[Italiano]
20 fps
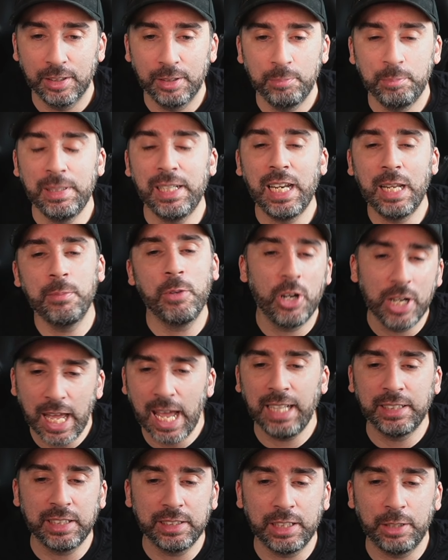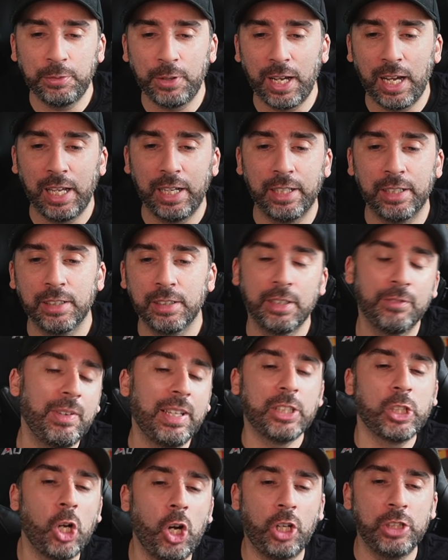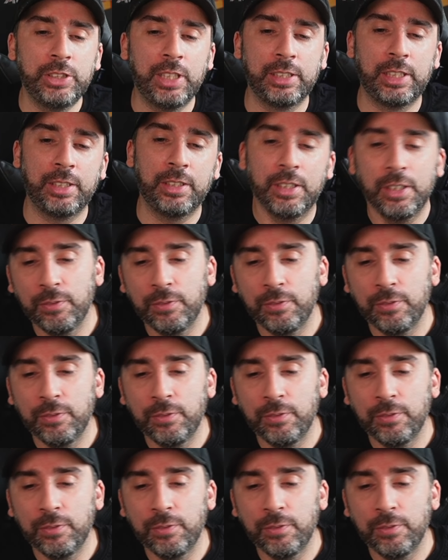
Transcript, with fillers: Mille monete sai fare! Vergognati!